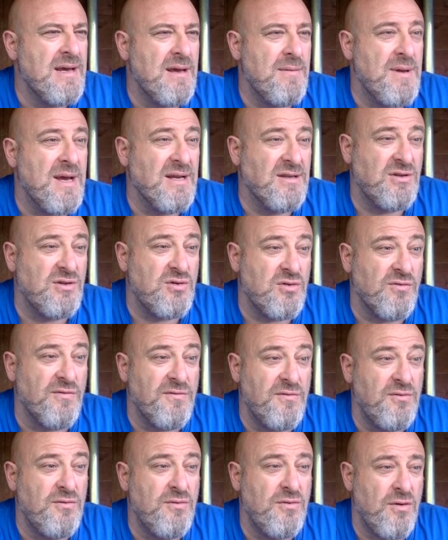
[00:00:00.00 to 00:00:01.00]
eh bien, se sont
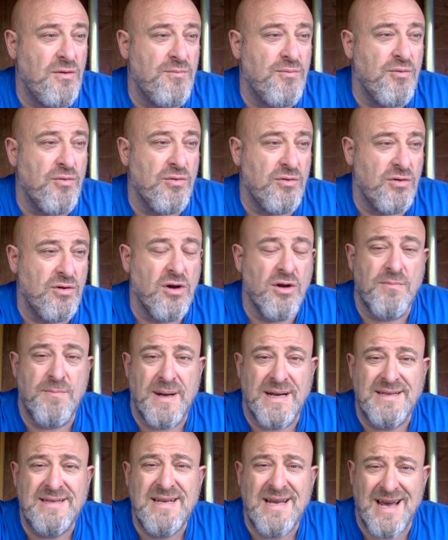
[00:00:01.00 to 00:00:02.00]
vus pour une grande
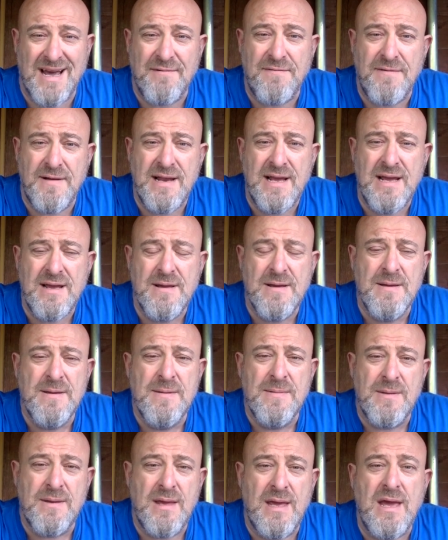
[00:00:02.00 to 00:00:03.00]
partie raflées
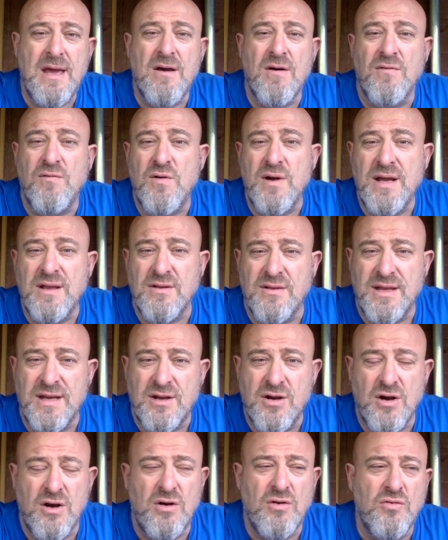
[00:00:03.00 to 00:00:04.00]
et envoyés dans des
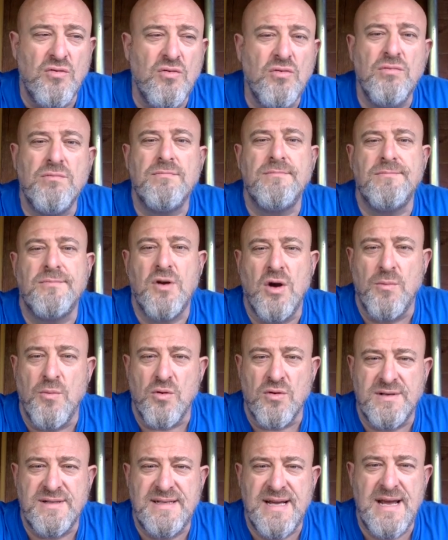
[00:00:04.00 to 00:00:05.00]
camps où, comme on
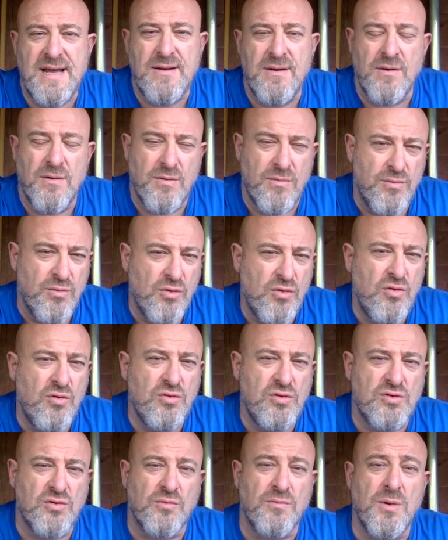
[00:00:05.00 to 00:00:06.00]
le sait,
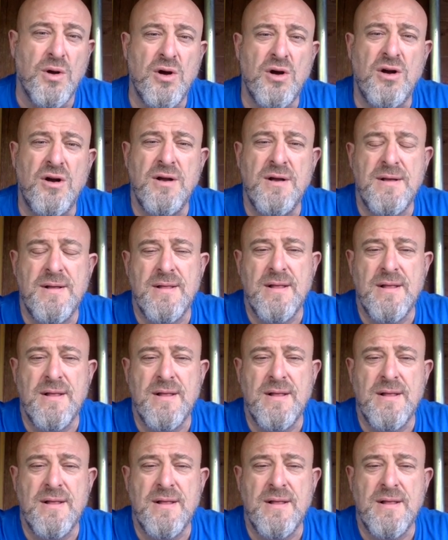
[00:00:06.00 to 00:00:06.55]
beaucoup sont morts